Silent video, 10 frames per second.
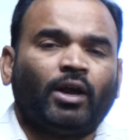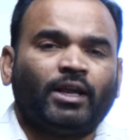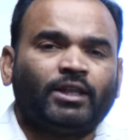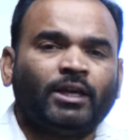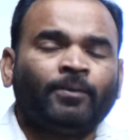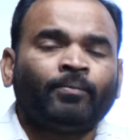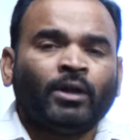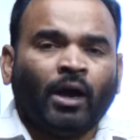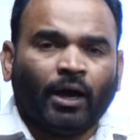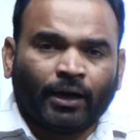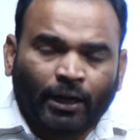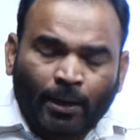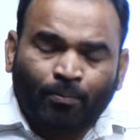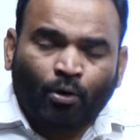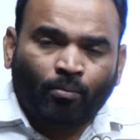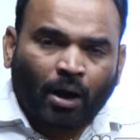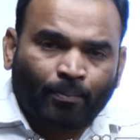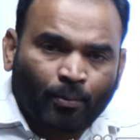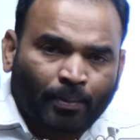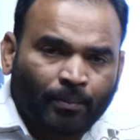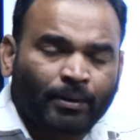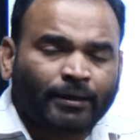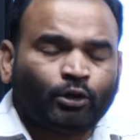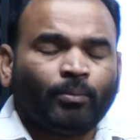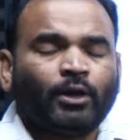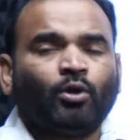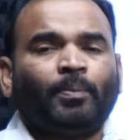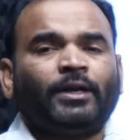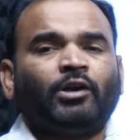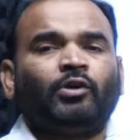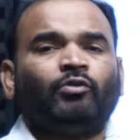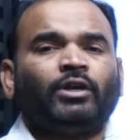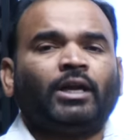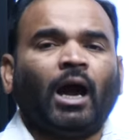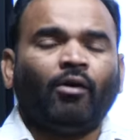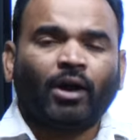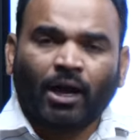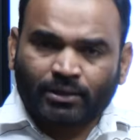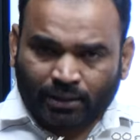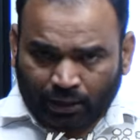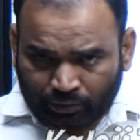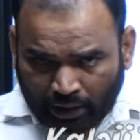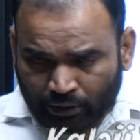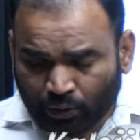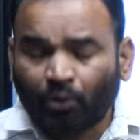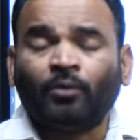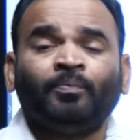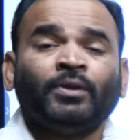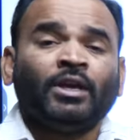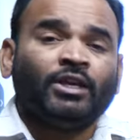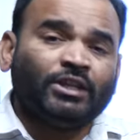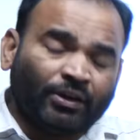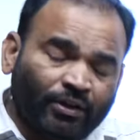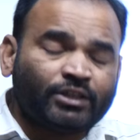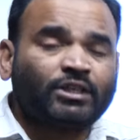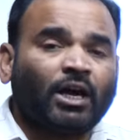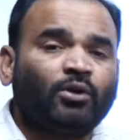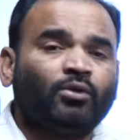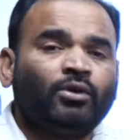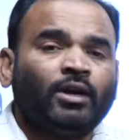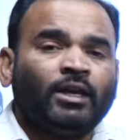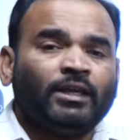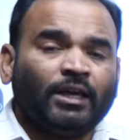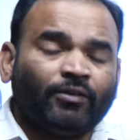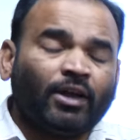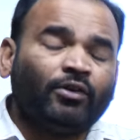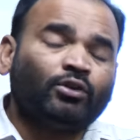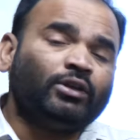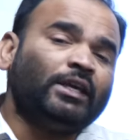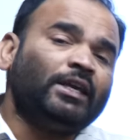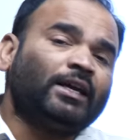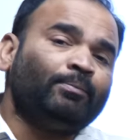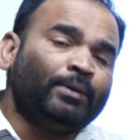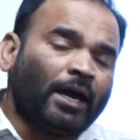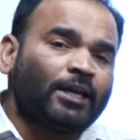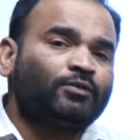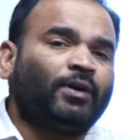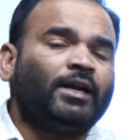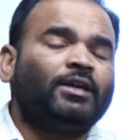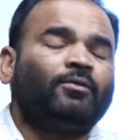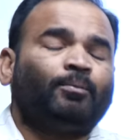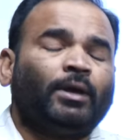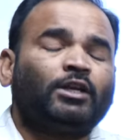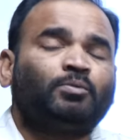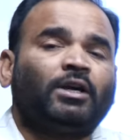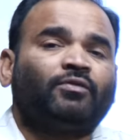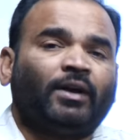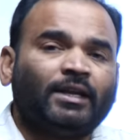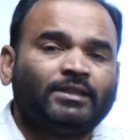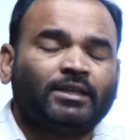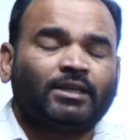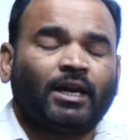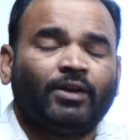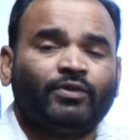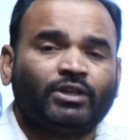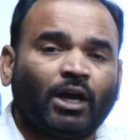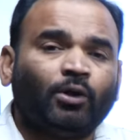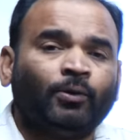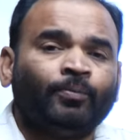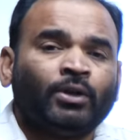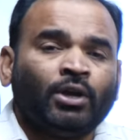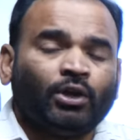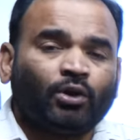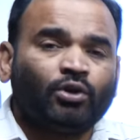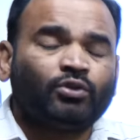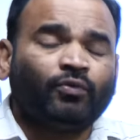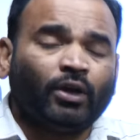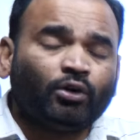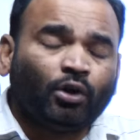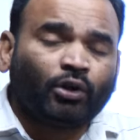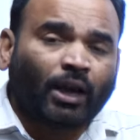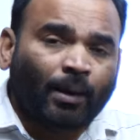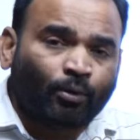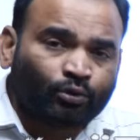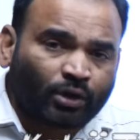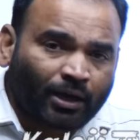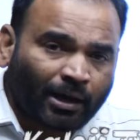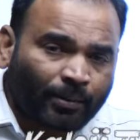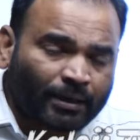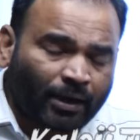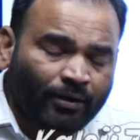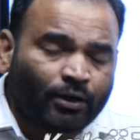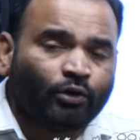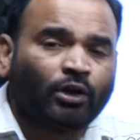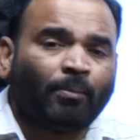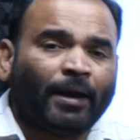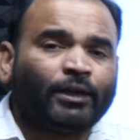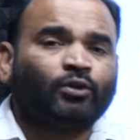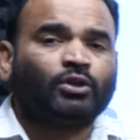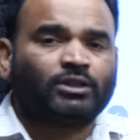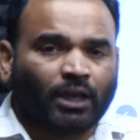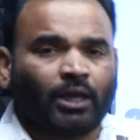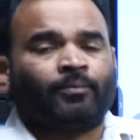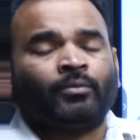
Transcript: అనే అనేది రేపు మాపు పబ్లిక్ డొమైన్లో పెట్టేటువంటి అవకాశాలు ఉన్నాయి సో ఎవరిచ్చారు ఎవరెవరు ఈ బీఆర్ఎస్ ఫండింగ్ బీఆర్ఎస్ పార్టీకి ఫండింగ్ చేశారనే విషయాలు ఈరోజు వెలుగులోకి రాబోతున్నాయి కాబట్టి అవన్నీ కూడా బయటికి వస్తే